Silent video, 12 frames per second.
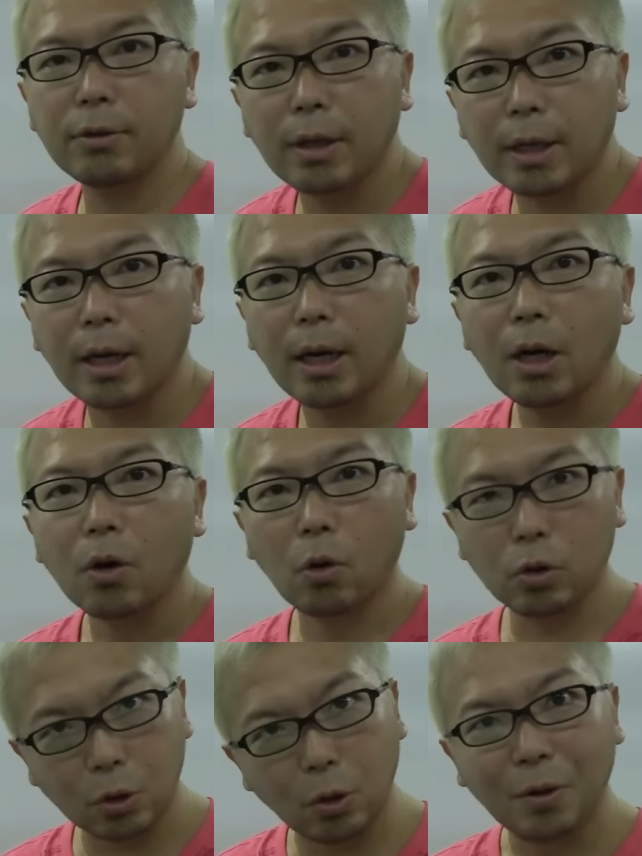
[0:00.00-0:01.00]
るから
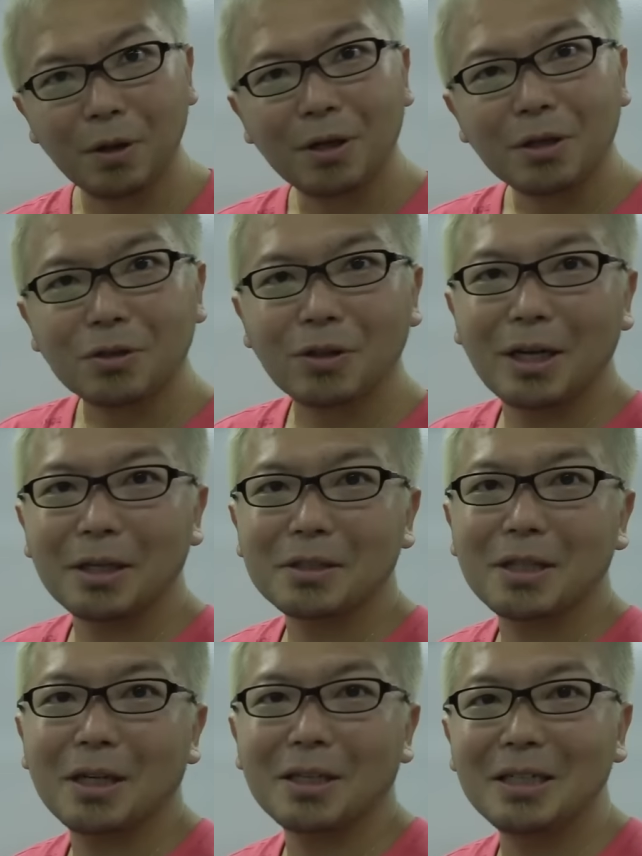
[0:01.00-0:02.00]
こそ
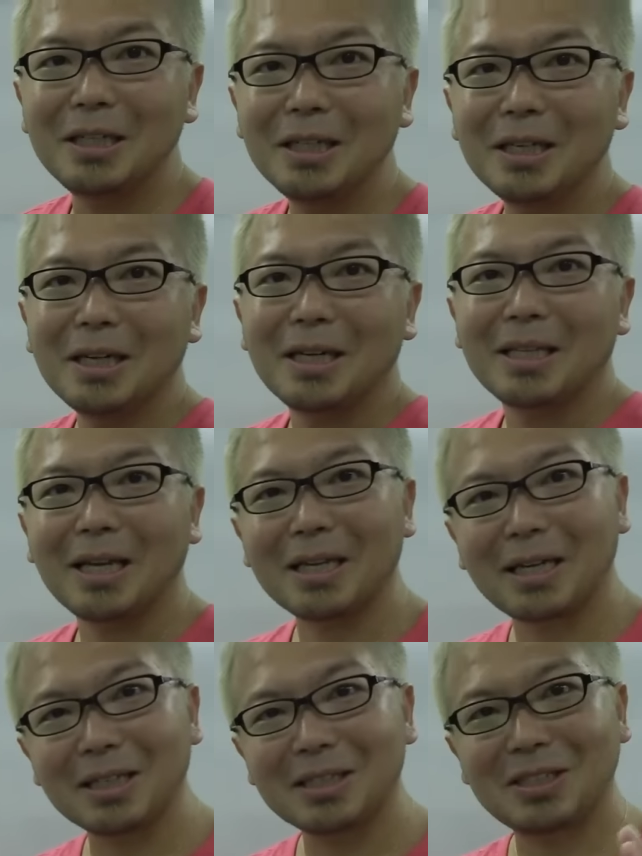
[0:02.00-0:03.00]
クライアントさんに
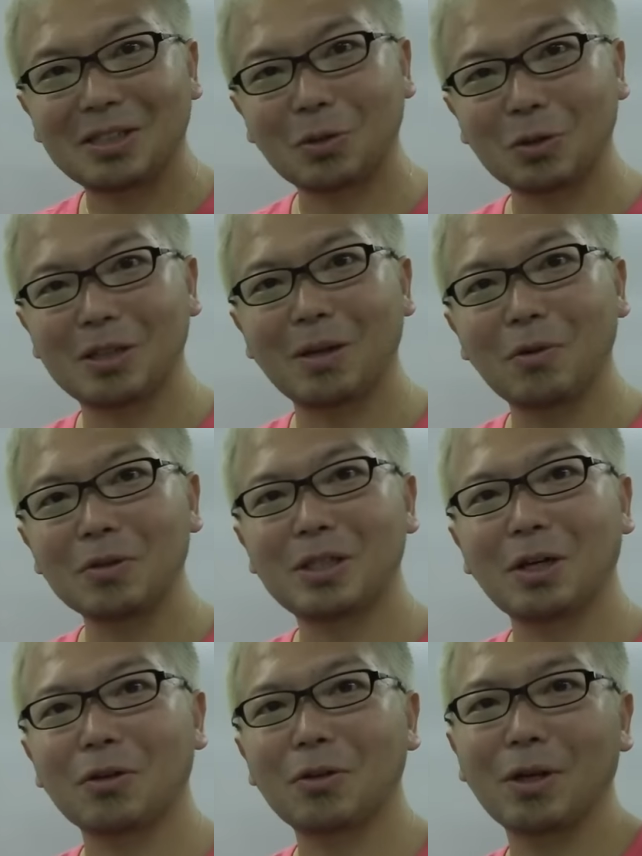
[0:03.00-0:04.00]
何か少しでも
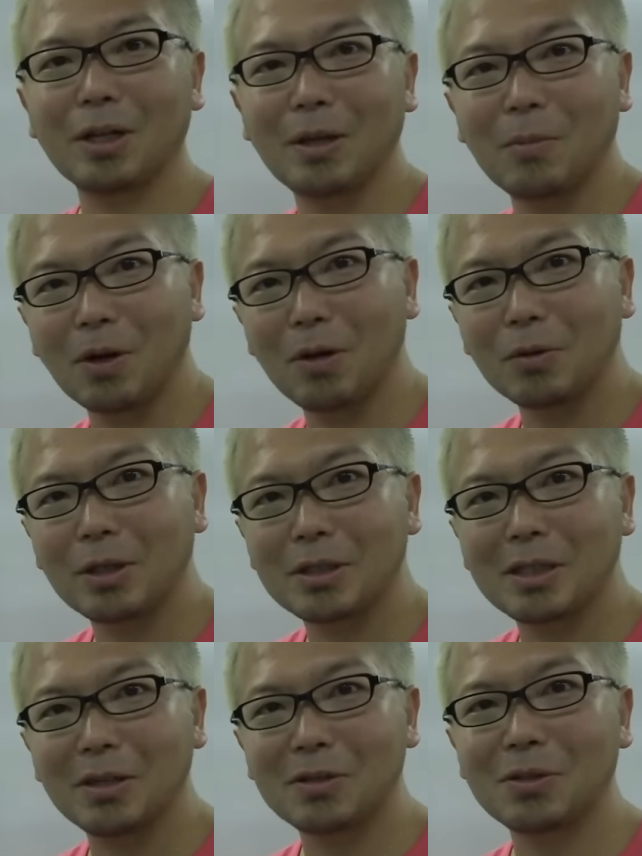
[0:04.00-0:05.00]
視野を広げてもらうお手
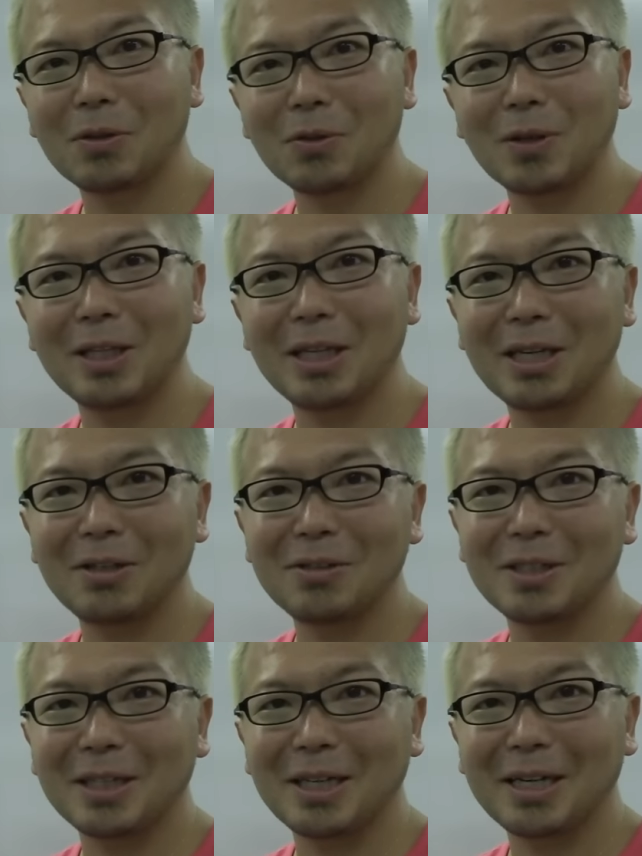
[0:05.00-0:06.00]
伝いをすることができる
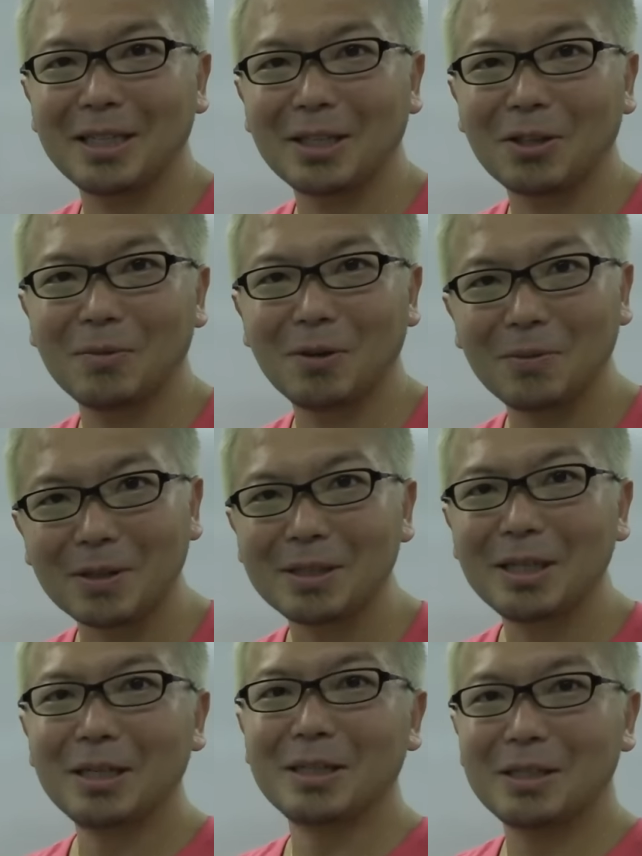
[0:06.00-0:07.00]
んじゃないかなと思いま
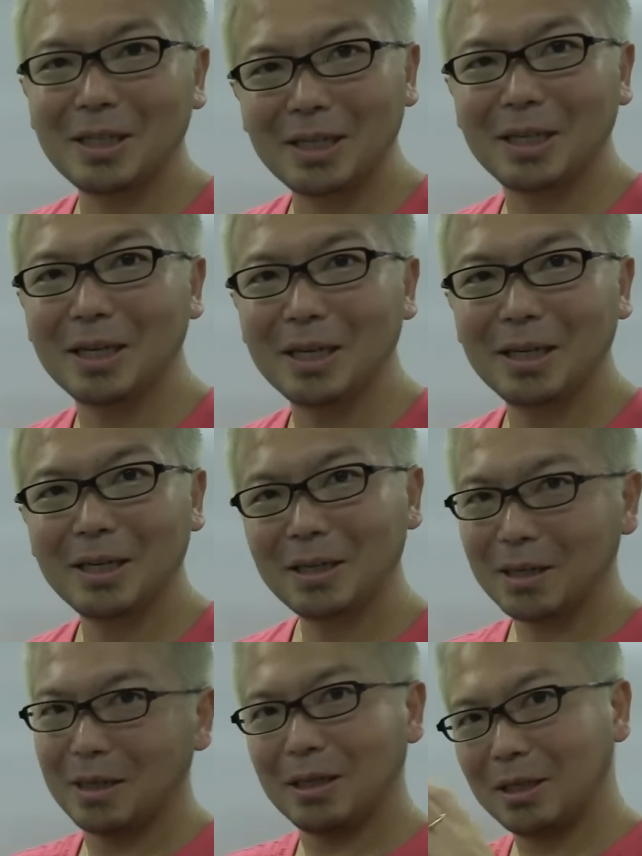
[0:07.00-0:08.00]
す。ぜひ
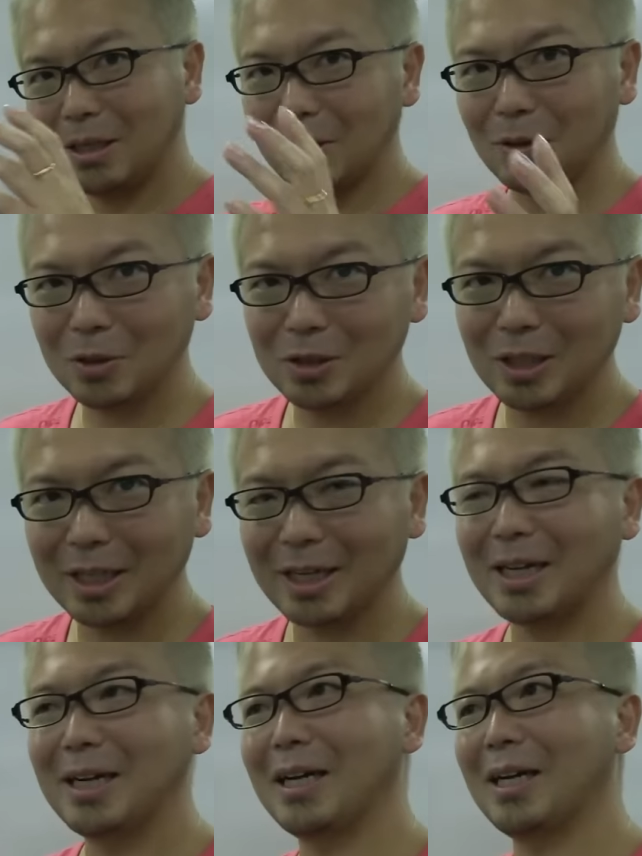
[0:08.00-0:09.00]
広い視野で
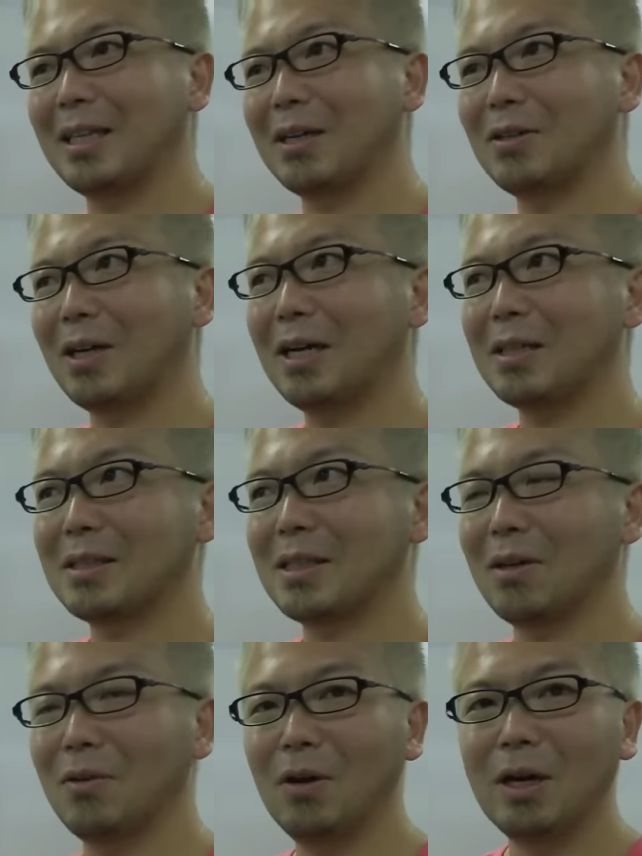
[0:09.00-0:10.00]
考えてクライアント
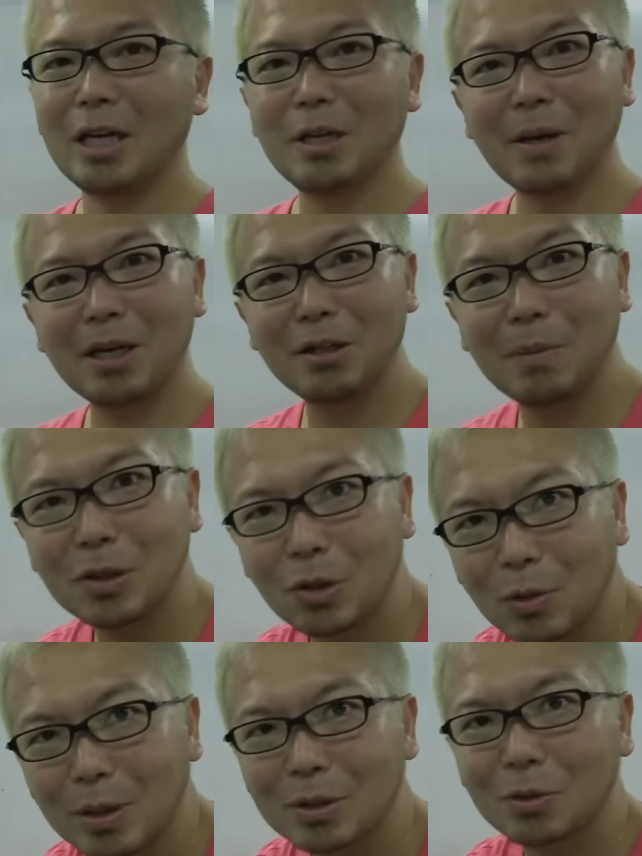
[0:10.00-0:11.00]
さんを今いる場所
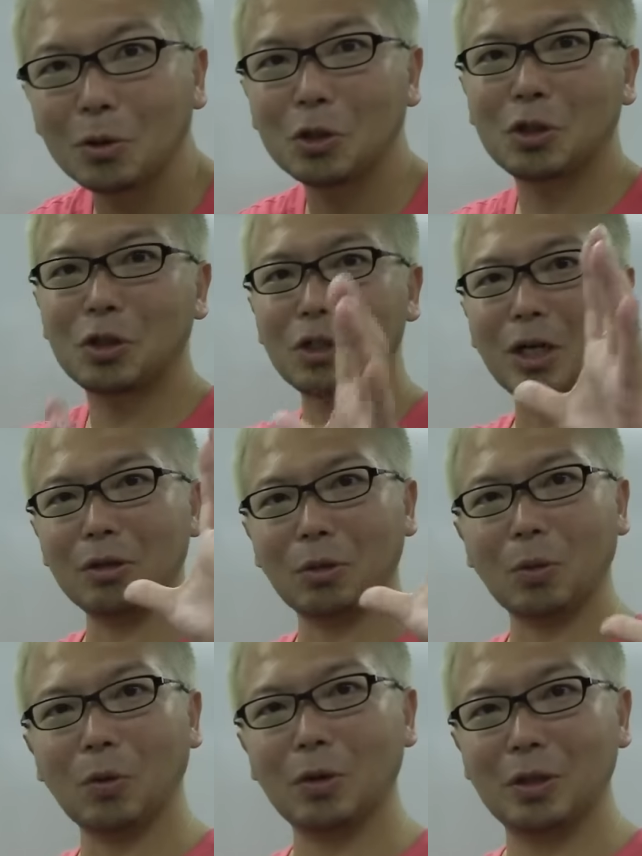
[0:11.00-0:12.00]
とは少し違う
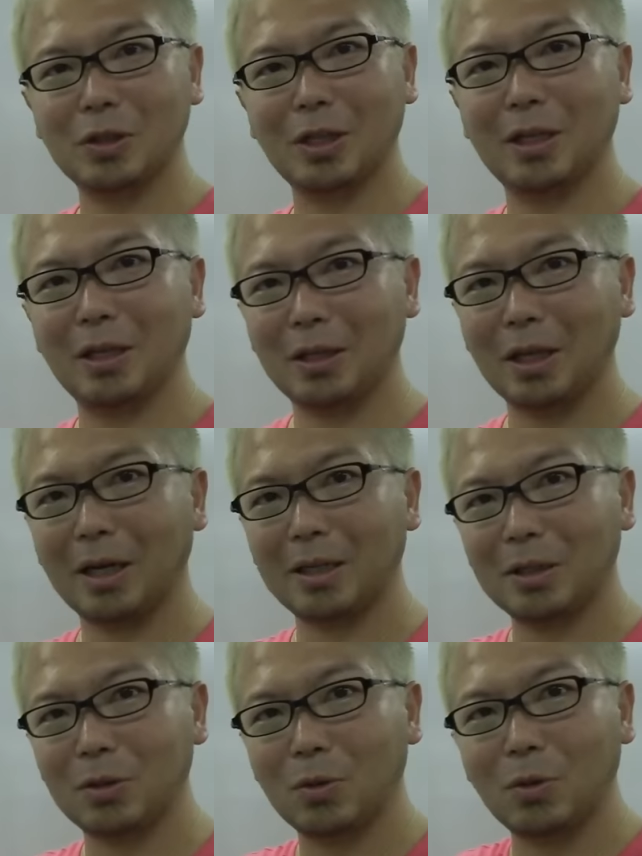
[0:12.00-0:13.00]
ところに連れてってあげ
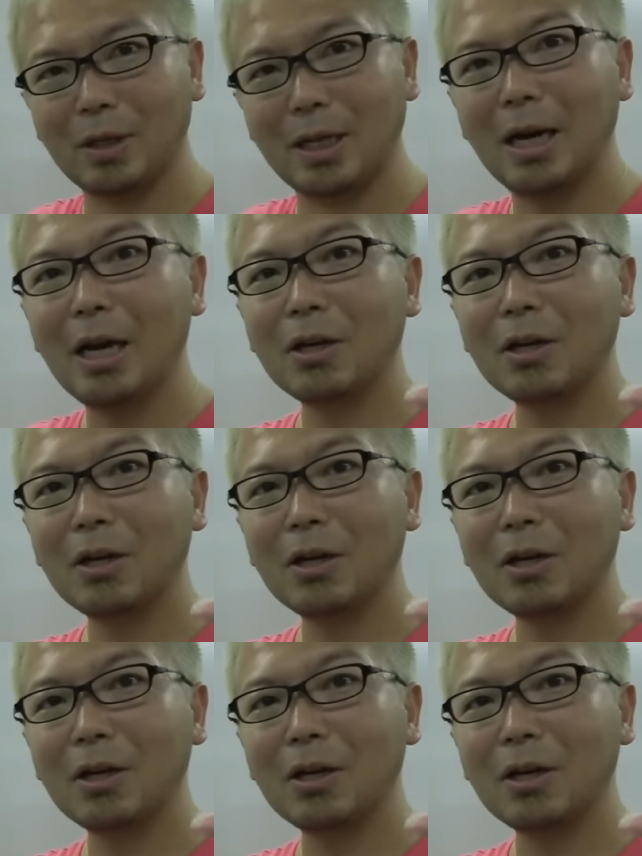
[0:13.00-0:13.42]
てそこから